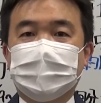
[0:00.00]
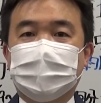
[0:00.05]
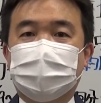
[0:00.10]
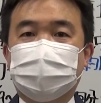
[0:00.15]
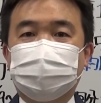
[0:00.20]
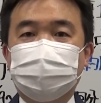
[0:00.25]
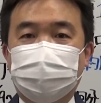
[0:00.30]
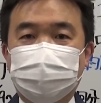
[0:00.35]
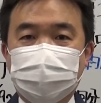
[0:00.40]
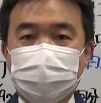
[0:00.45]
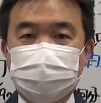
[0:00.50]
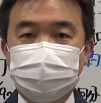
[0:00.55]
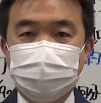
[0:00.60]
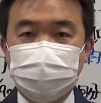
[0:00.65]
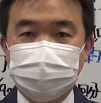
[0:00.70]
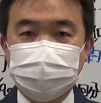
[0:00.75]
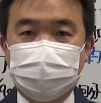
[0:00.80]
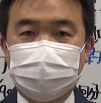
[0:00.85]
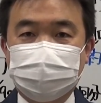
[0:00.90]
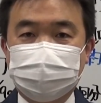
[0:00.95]
よんだい
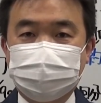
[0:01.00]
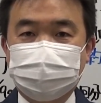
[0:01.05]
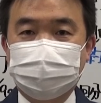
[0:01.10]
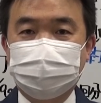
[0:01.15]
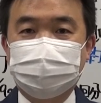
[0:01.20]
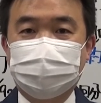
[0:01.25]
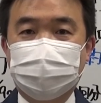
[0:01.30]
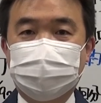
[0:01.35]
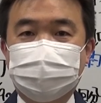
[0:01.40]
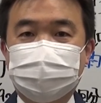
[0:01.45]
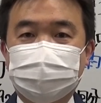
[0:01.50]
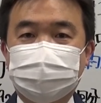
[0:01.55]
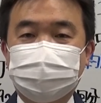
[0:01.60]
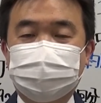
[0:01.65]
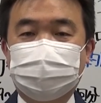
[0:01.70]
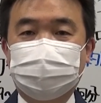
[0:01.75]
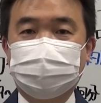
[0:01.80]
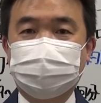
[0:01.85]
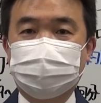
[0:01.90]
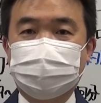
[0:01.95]
メジャーと言われてい
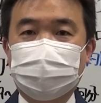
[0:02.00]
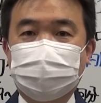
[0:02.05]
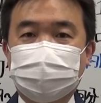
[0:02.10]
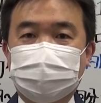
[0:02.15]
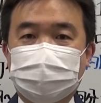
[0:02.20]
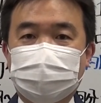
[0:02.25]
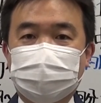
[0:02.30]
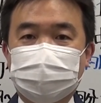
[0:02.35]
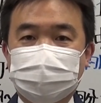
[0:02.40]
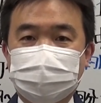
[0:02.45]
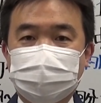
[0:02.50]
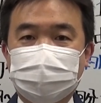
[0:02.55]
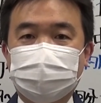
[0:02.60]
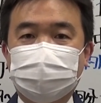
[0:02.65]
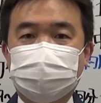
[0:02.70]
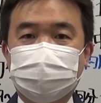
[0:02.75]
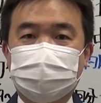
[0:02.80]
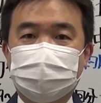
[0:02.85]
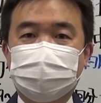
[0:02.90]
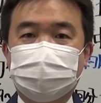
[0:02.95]
るこの大会
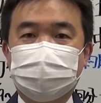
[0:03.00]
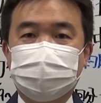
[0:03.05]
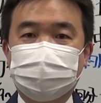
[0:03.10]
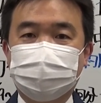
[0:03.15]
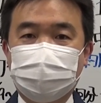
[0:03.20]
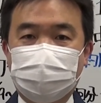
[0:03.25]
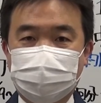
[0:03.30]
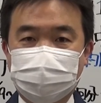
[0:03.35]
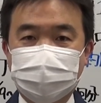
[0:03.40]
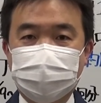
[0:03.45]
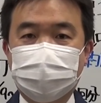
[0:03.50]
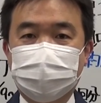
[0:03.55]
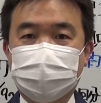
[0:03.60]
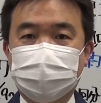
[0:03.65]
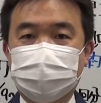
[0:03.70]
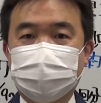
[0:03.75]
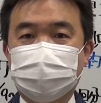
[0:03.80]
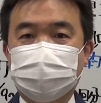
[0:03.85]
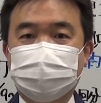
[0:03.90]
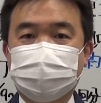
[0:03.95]
で今ま
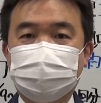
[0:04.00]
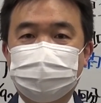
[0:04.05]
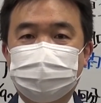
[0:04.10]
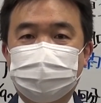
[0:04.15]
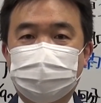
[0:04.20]
で日